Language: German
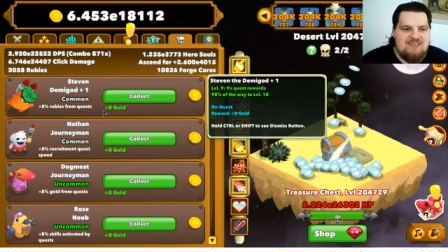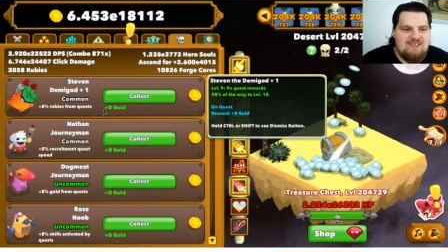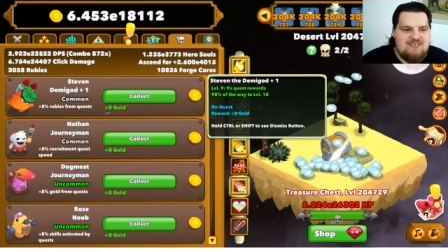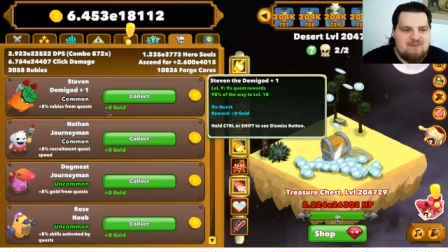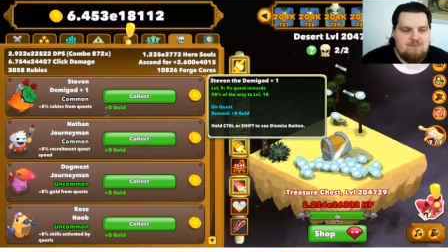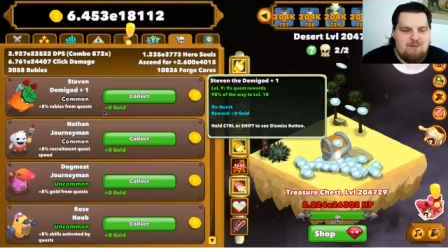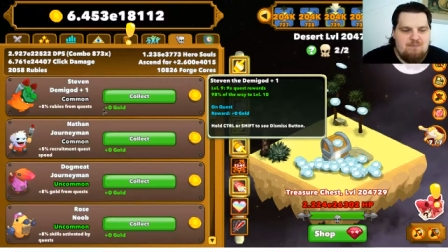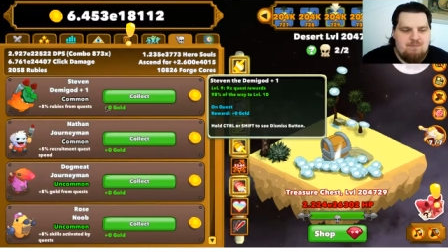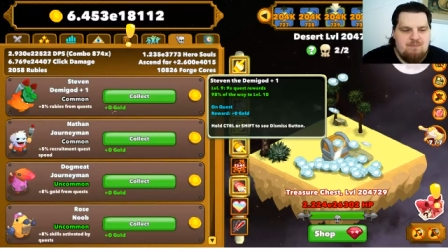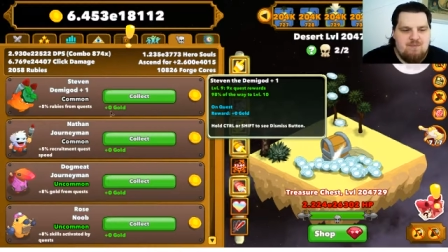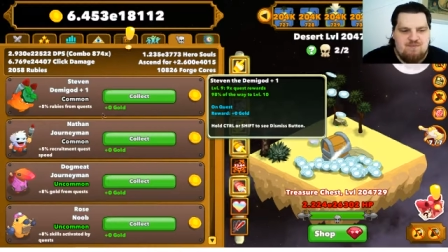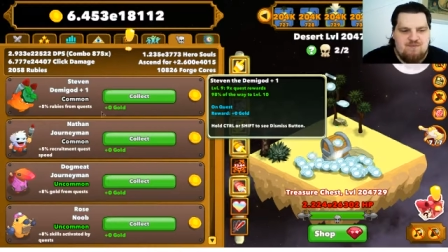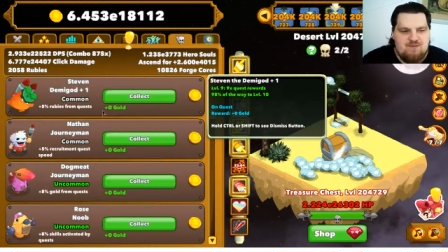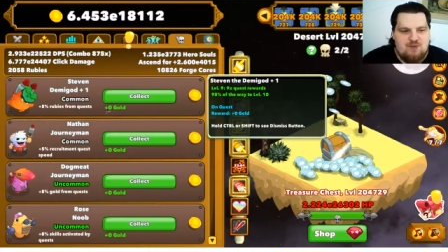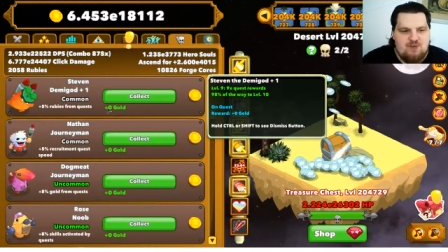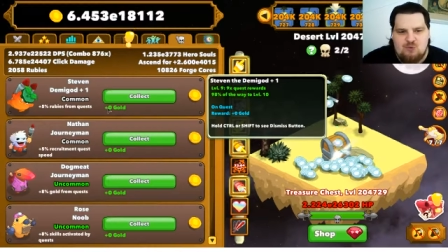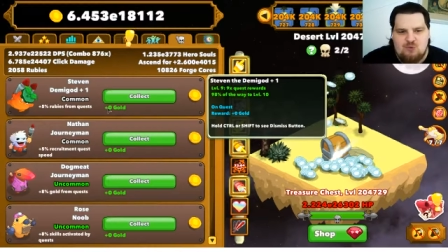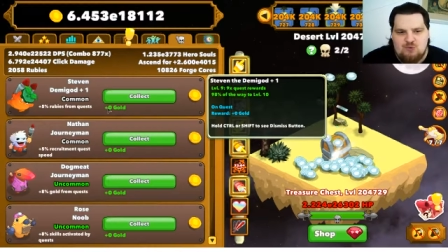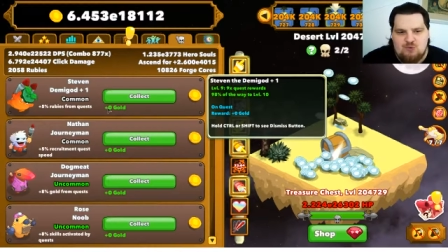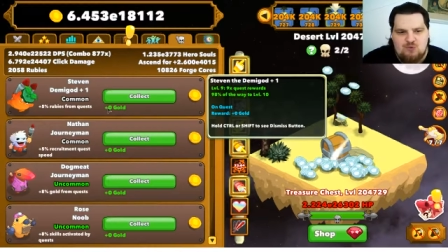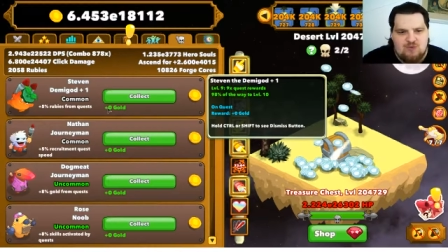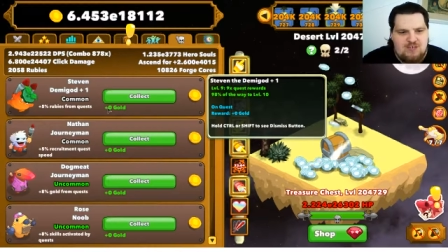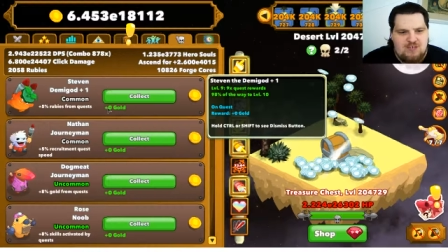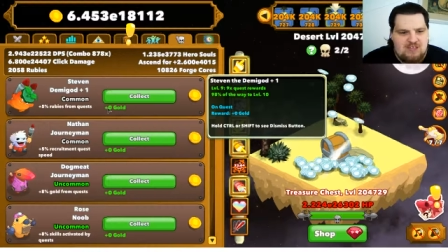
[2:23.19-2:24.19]
den man mit
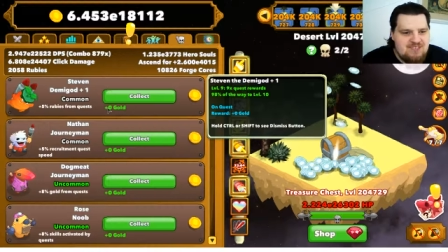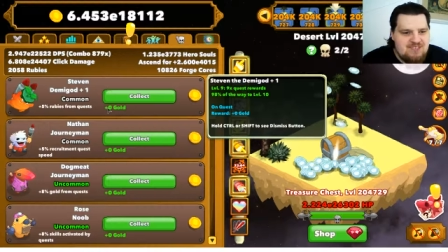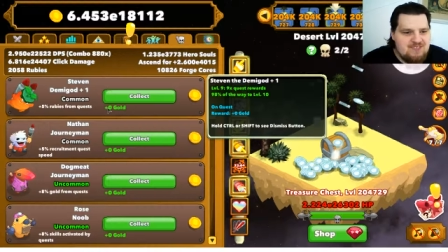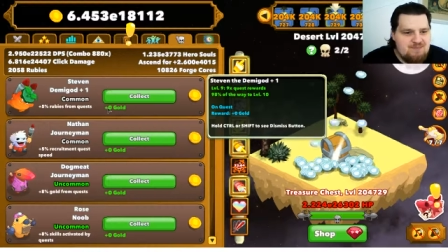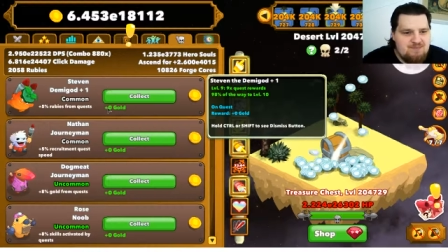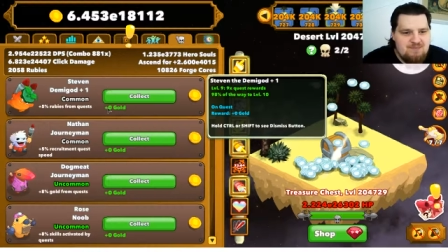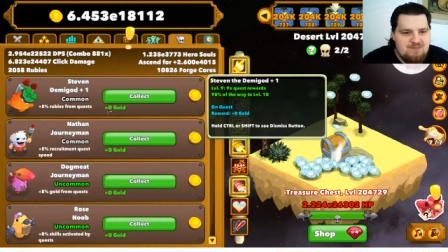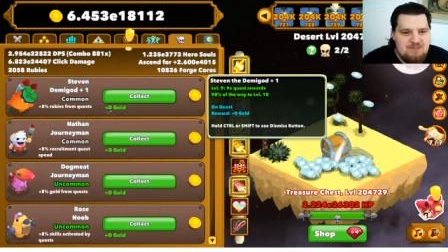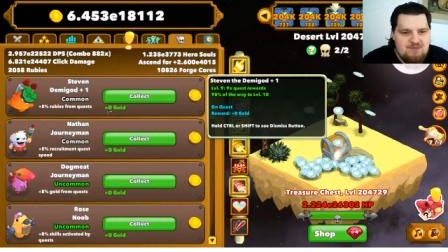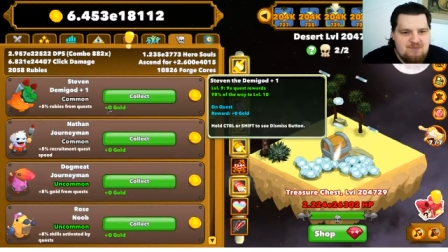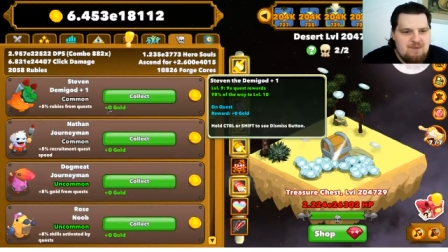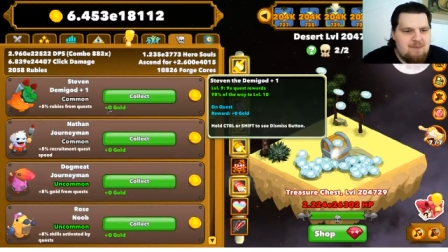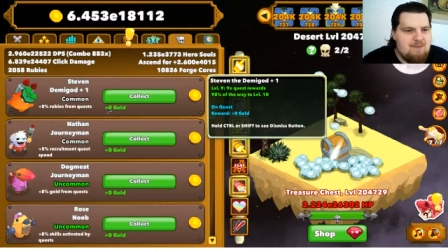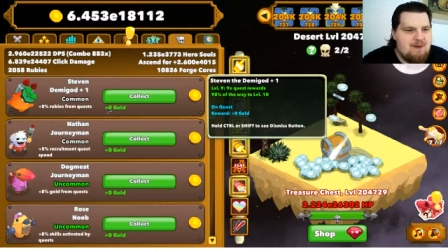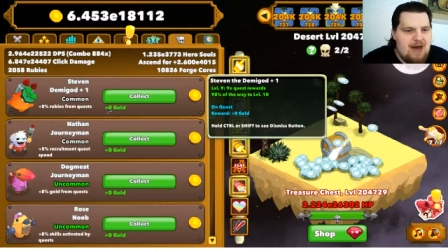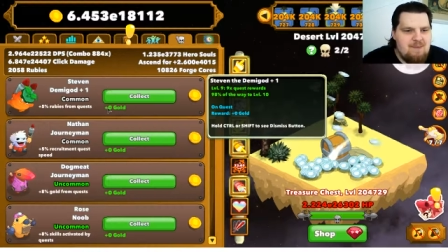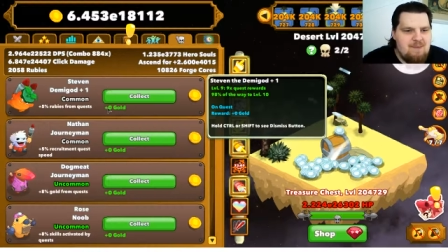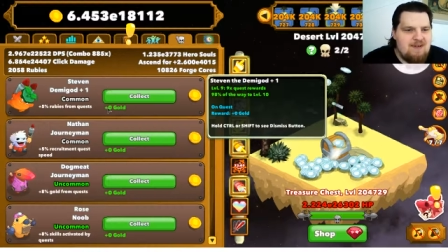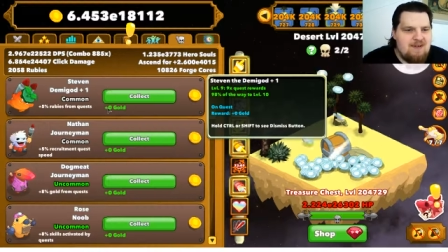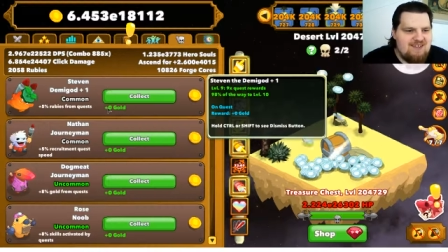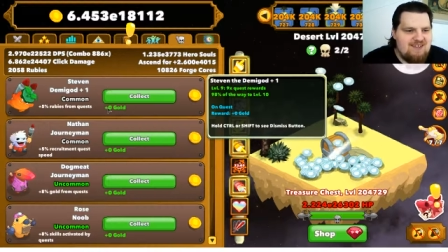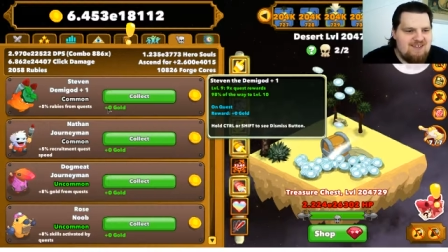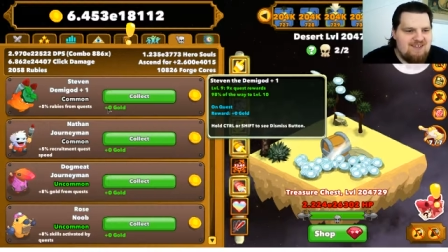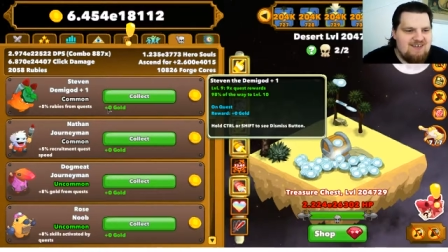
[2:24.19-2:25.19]
Float oder ähnlichem nicht mehr
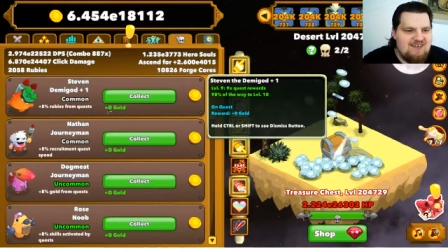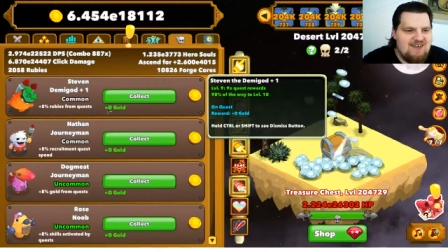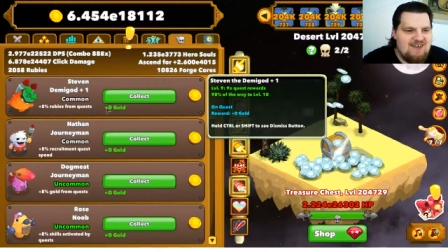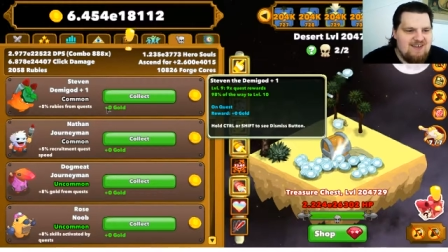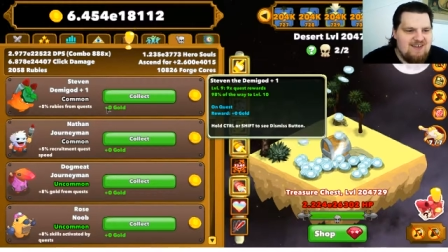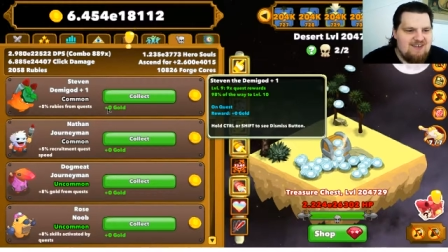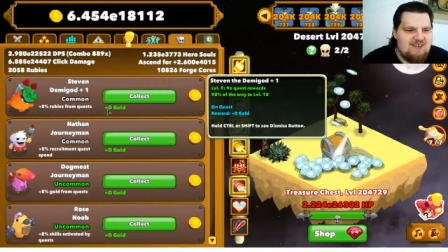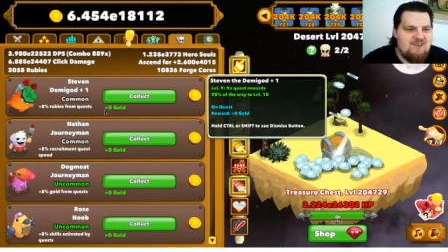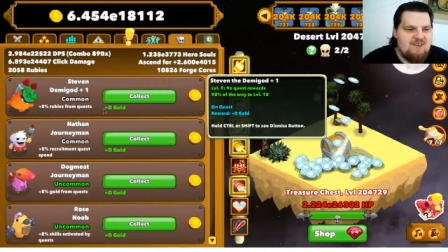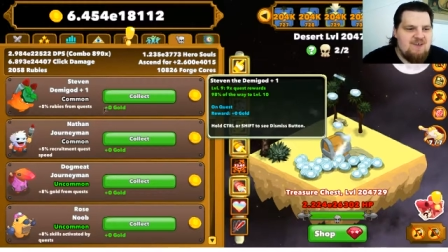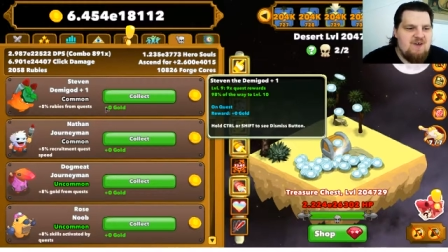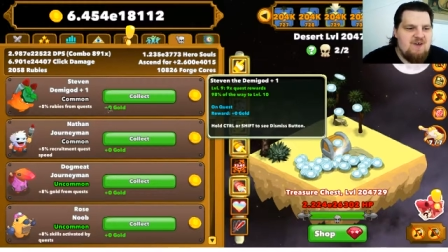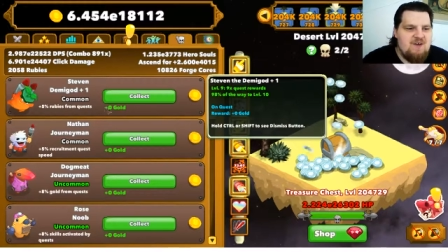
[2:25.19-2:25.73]
bearbeiten kann.